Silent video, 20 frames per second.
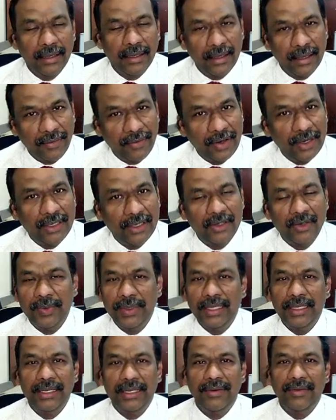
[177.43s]
எவருக்குமே
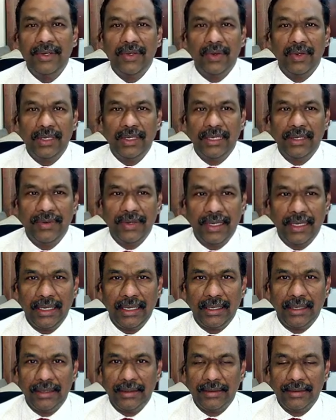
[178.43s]
தேவன் கொடுக்கவில்லை
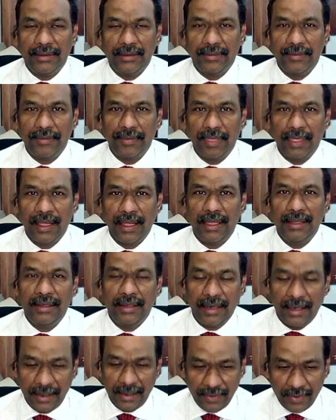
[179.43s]
அது
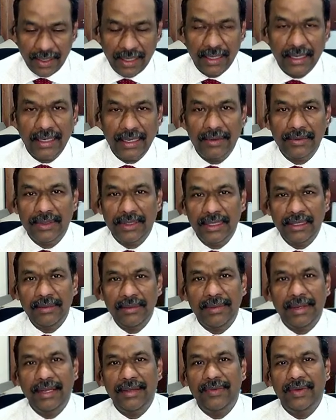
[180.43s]
கணவனானாலும் சரி
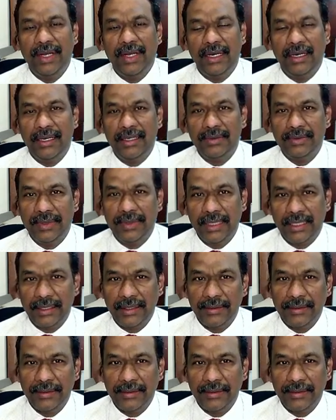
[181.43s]
மனைவியானாலும் சரி